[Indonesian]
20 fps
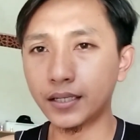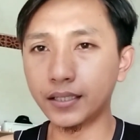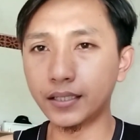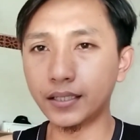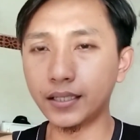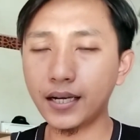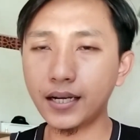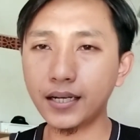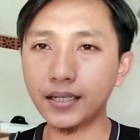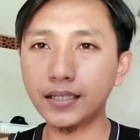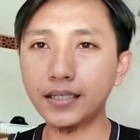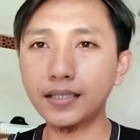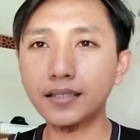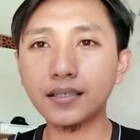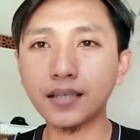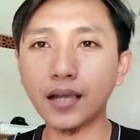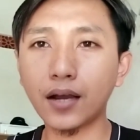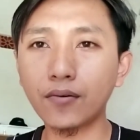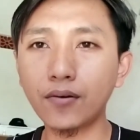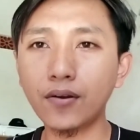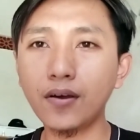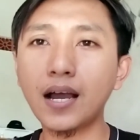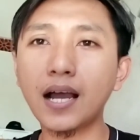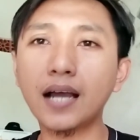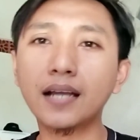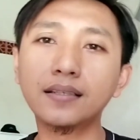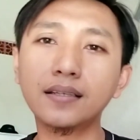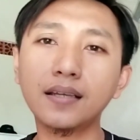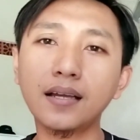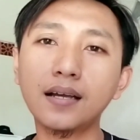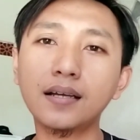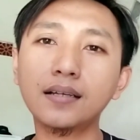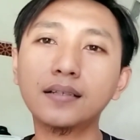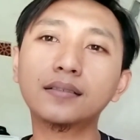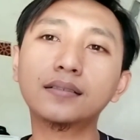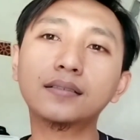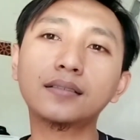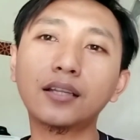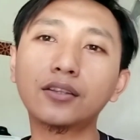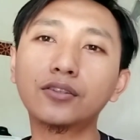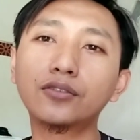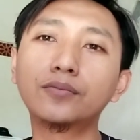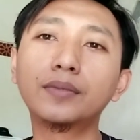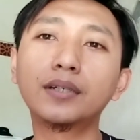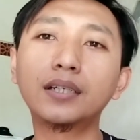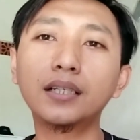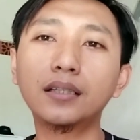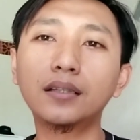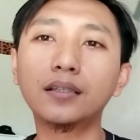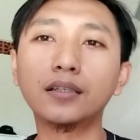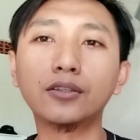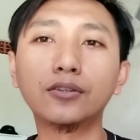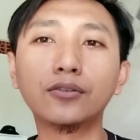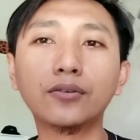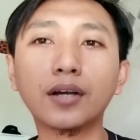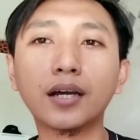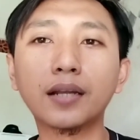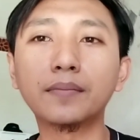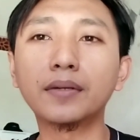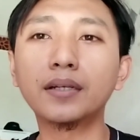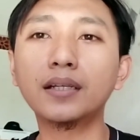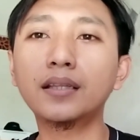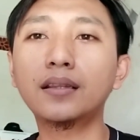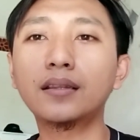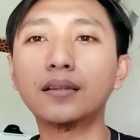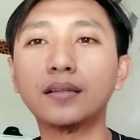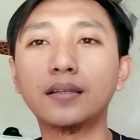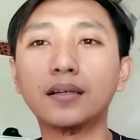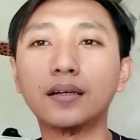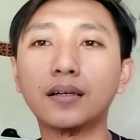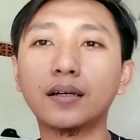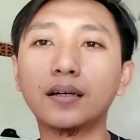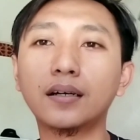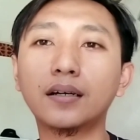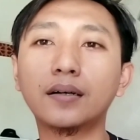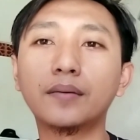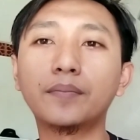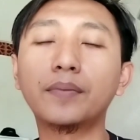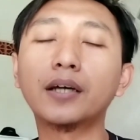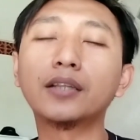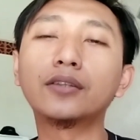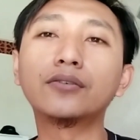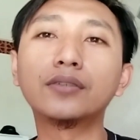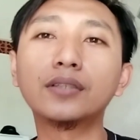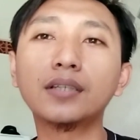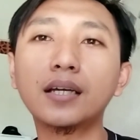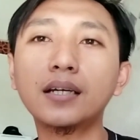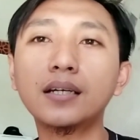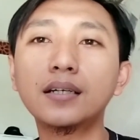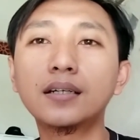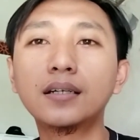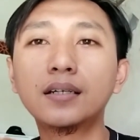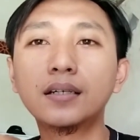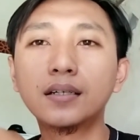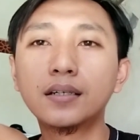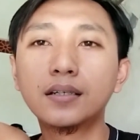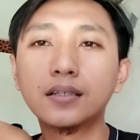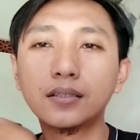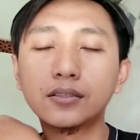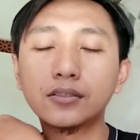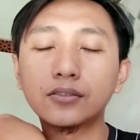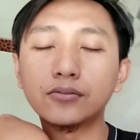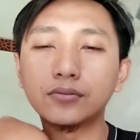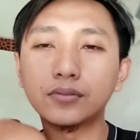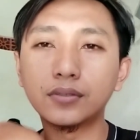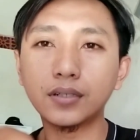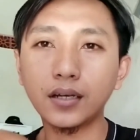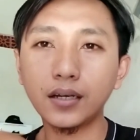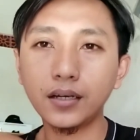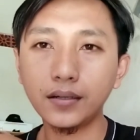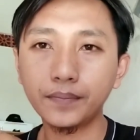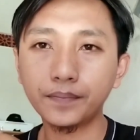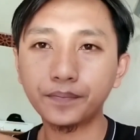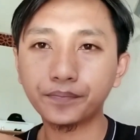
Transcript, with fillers: yang insya Allah hanya satu menit hitungan menit uh, batuknya sudah